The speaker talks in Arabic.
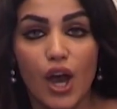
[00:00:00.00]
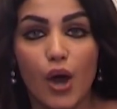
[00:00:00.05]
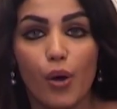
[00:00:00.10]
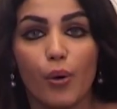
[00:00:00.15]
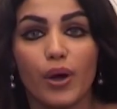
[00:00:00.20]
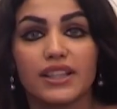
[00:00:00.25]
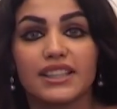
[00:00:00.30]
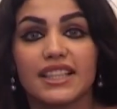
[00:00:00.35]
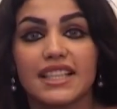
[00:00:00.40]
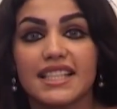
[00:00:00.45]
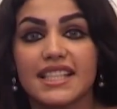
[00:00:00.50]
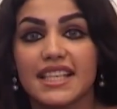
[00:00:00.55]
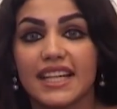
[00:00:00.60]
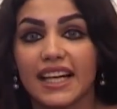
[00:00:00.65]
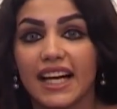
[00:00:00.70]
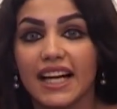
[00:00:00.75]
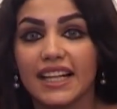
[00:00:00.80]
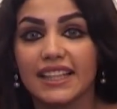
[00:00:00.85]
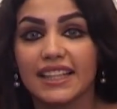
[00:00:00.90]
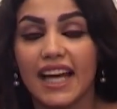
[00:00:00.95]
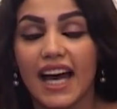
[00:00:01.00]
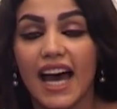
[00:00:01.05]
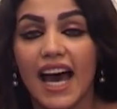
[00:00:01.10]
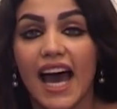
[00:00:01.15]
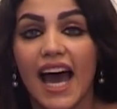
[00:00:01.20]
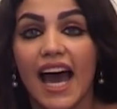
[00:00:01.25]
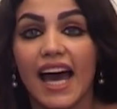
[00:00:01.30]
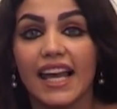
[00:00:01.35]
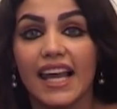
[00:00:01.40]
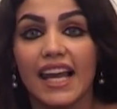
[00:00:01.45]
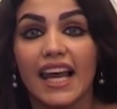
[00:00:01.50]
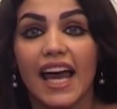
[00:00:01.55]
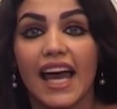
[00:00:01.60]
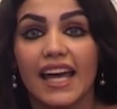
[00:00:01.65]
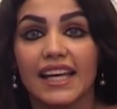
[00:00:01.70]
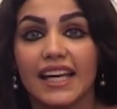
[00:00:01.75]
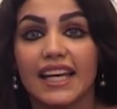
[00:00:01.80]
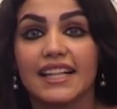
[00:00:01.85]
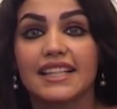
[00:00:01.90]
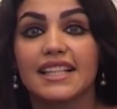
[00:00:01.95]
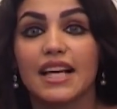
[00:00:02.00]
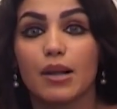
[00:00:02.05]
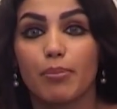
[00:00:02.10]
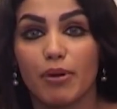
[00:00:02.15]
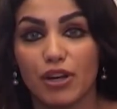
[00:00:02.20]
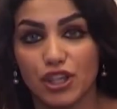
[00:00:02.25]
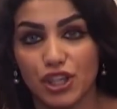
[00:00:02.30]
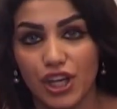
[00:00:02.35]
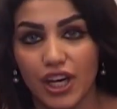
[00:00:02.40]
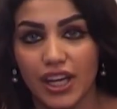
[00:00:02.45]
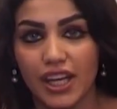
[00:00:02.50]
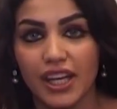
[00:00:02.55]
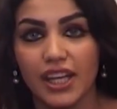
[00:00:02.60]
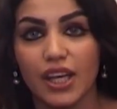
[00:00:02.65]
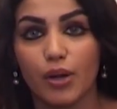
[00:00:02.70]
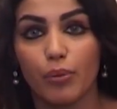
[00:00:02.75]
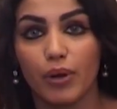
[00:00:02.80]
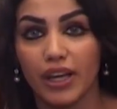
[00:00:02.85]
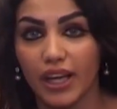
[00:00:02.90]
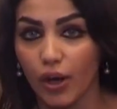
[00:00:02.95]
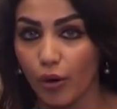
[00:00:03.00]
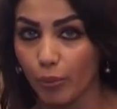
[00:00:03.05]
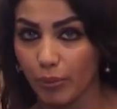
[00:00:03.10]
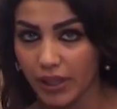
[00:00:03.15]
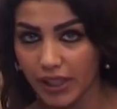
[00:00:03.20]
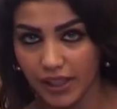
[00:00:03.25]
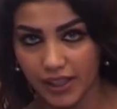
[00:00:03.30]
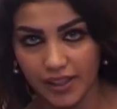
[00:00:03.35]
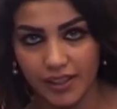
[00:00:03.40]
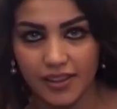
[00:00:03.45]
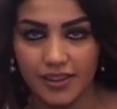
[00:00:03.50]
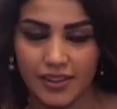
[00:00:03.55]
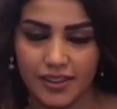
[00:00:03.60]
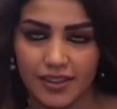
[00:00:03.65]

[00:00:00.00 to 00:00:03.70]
وتأثيراتها على الحياة البشرية واليومية